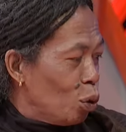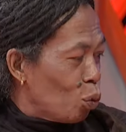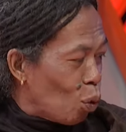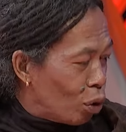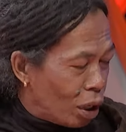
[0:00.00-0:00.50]
itu
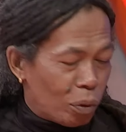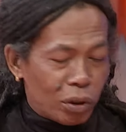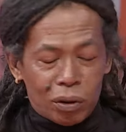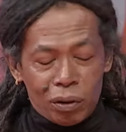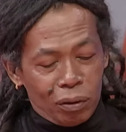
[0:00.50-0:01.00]
sotik
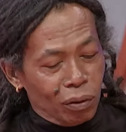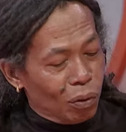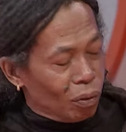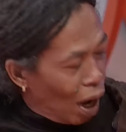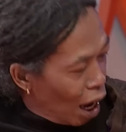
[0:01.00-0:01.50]
wis,
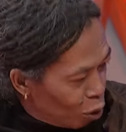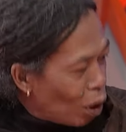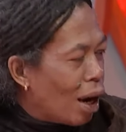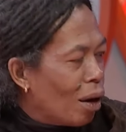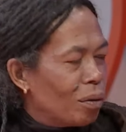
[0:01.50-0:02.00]
ayo
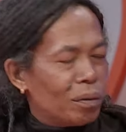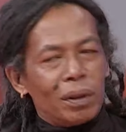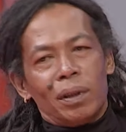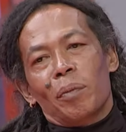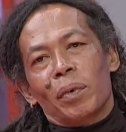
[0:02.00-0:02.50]
tolong.
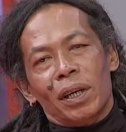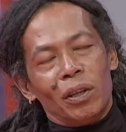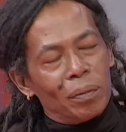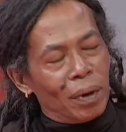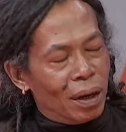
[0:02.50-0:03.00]
gitu.